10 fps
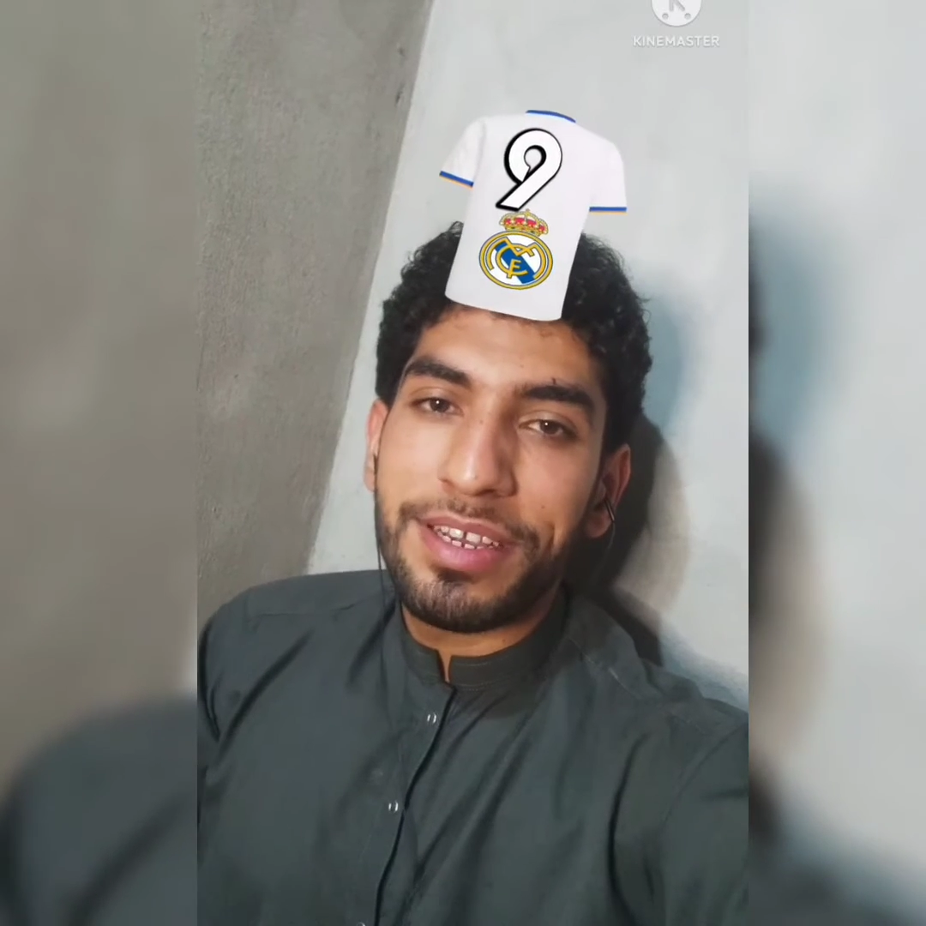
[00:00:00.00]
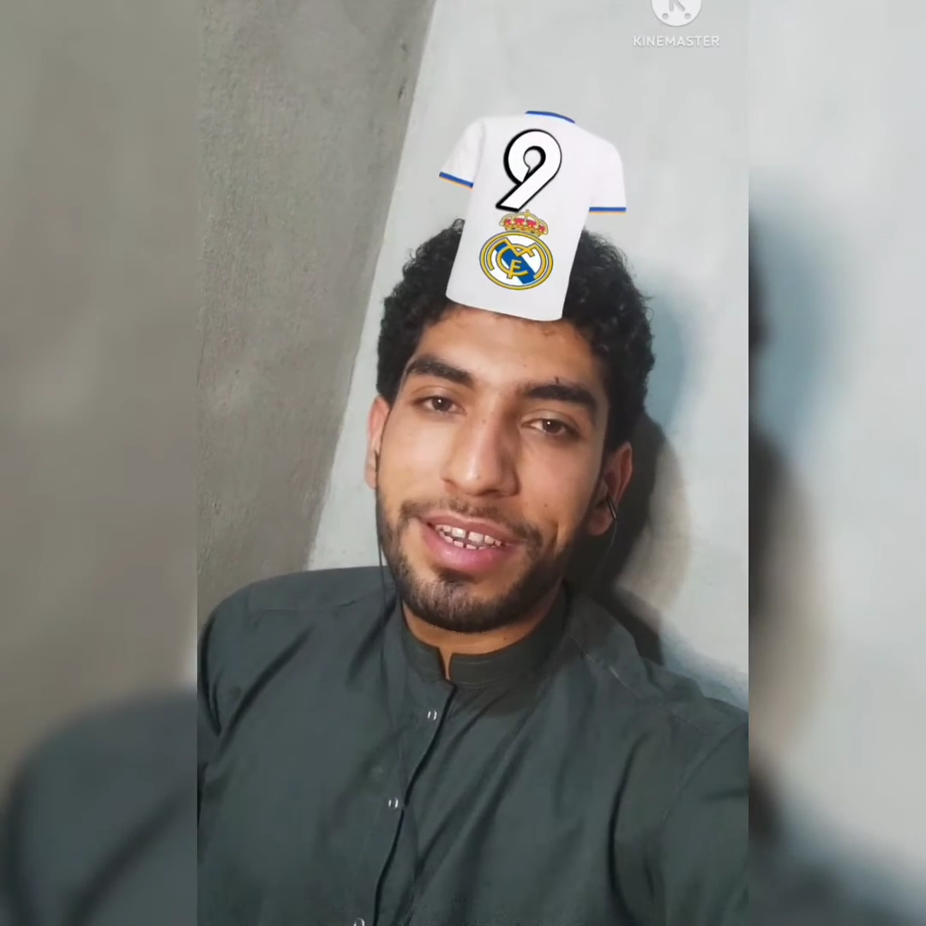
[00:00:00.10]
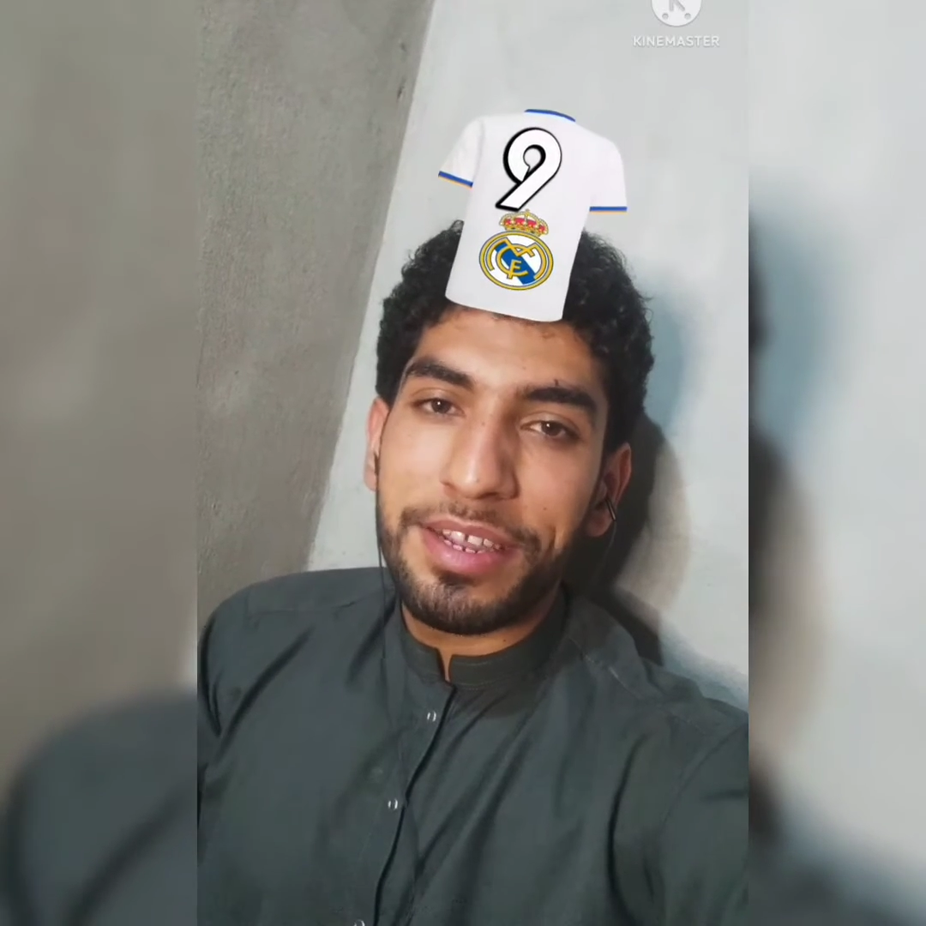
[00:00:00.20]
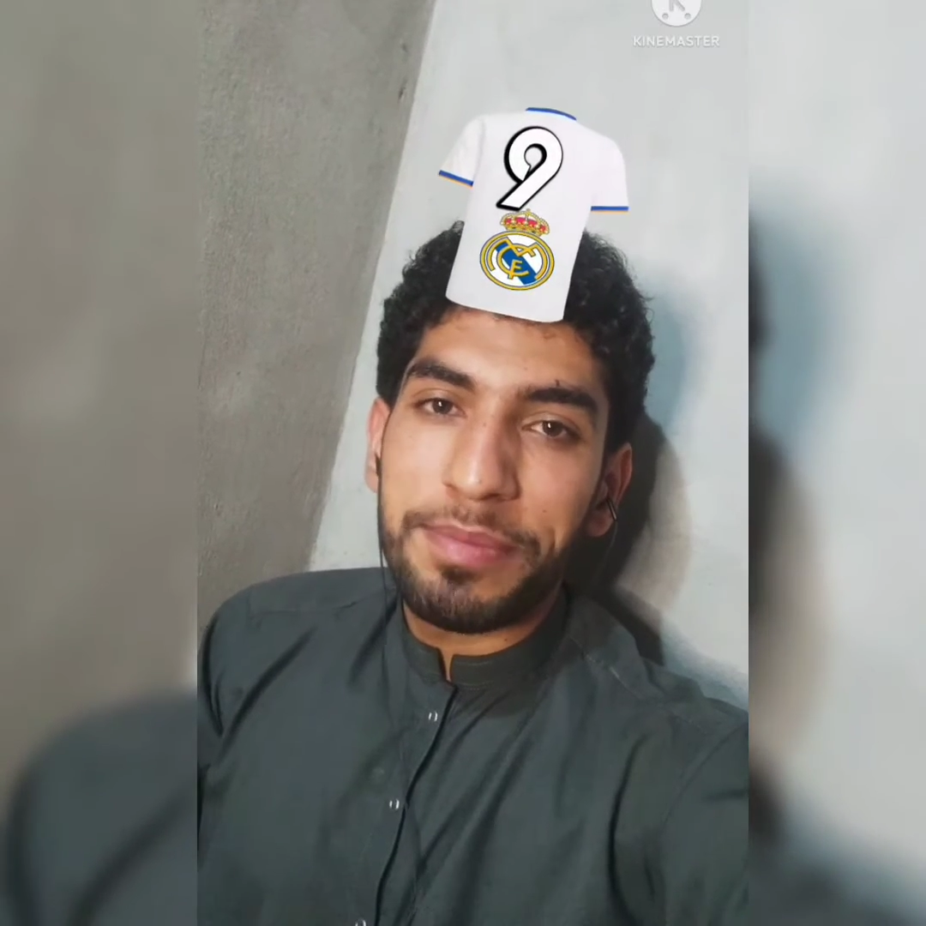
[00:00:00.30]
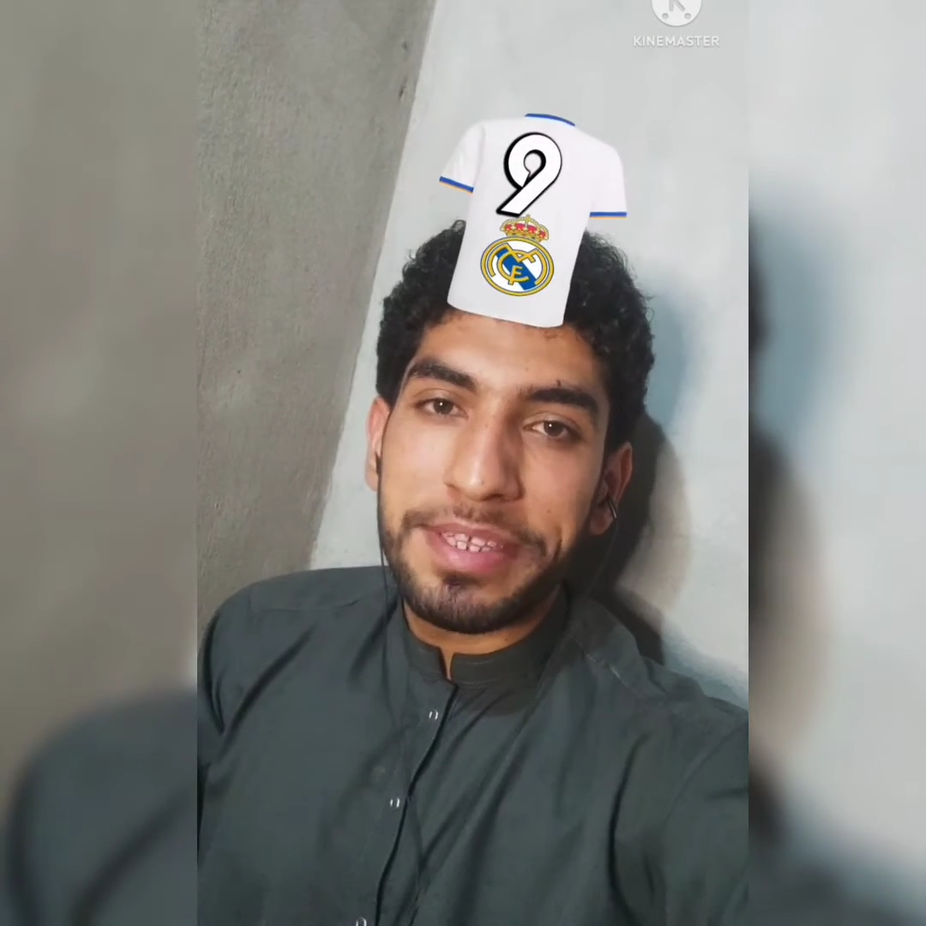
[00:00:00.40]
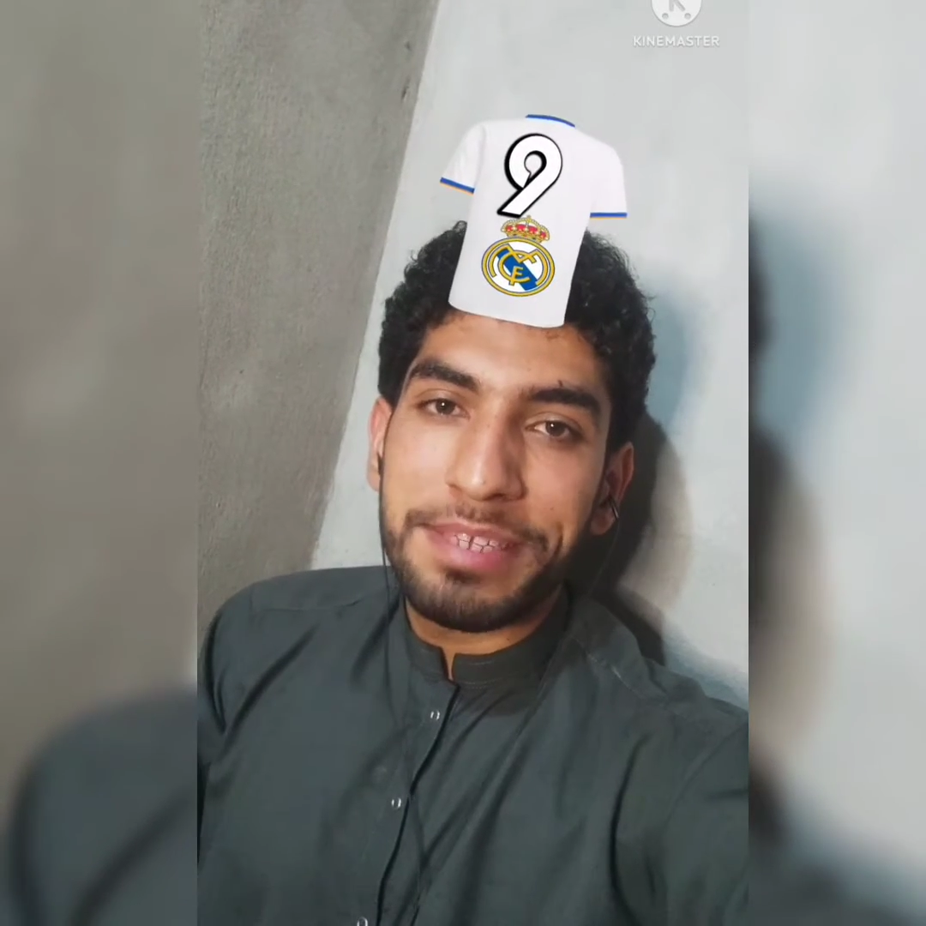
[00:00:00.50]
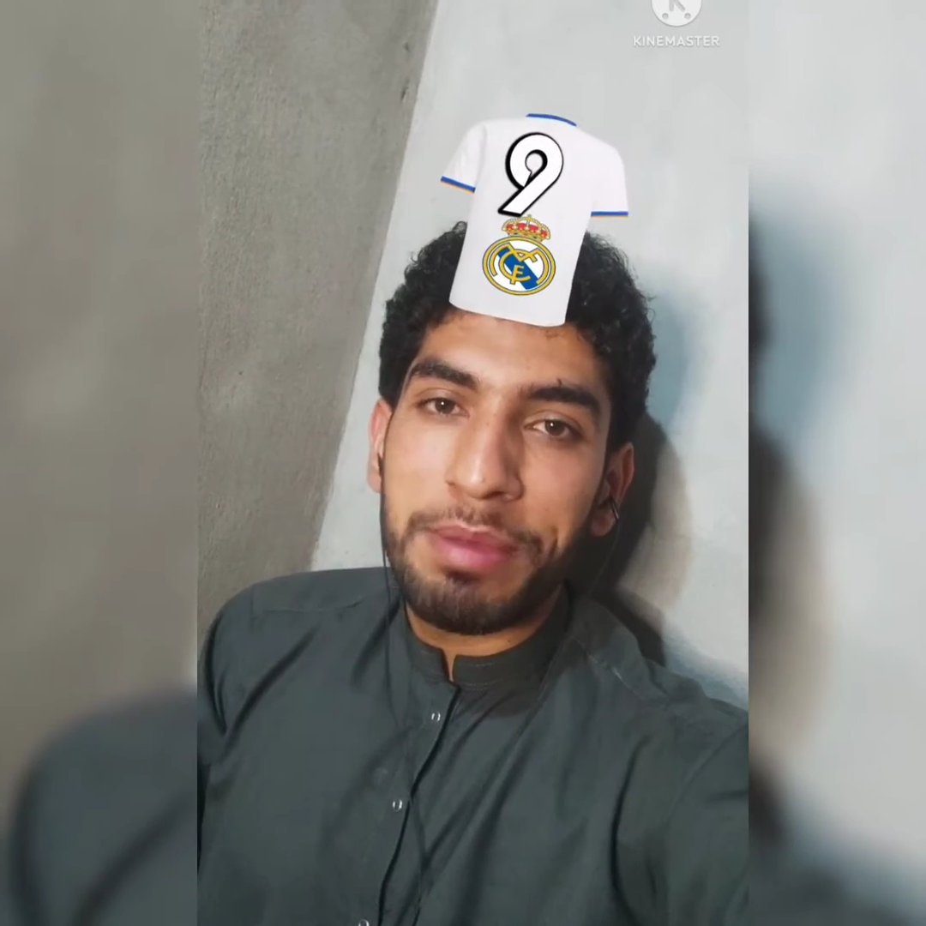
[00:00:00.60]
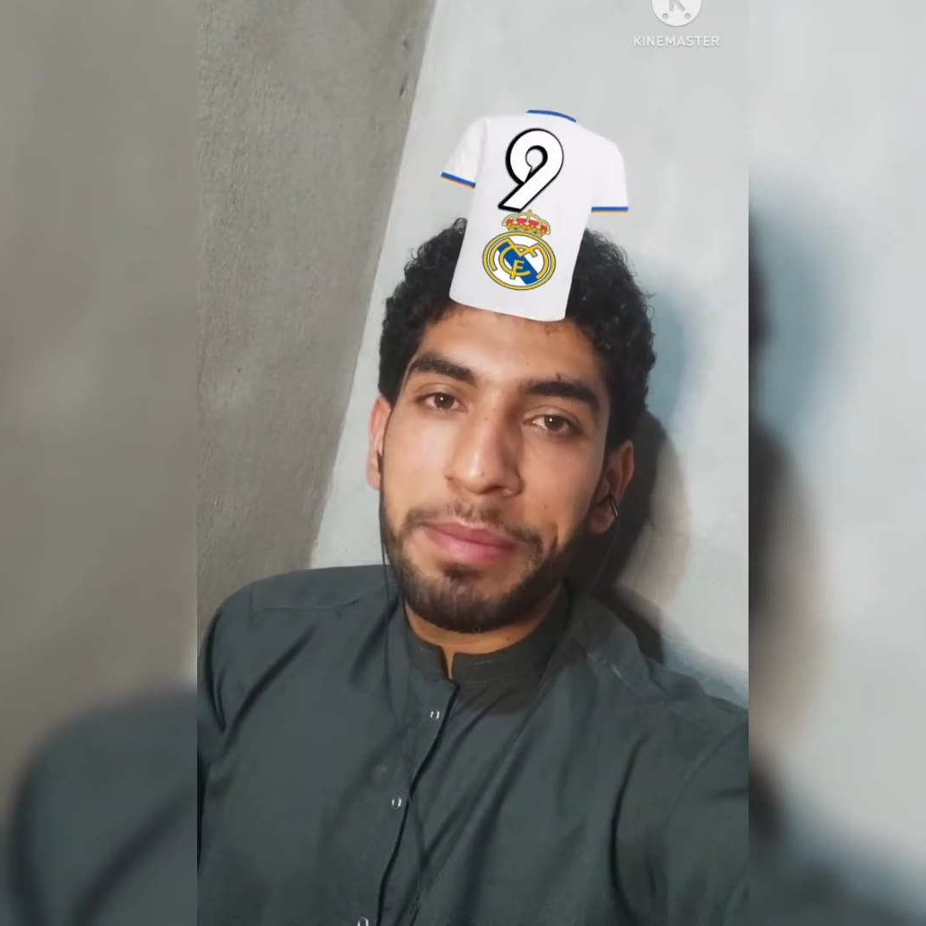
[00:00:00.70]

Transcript: करीम बेंजीमा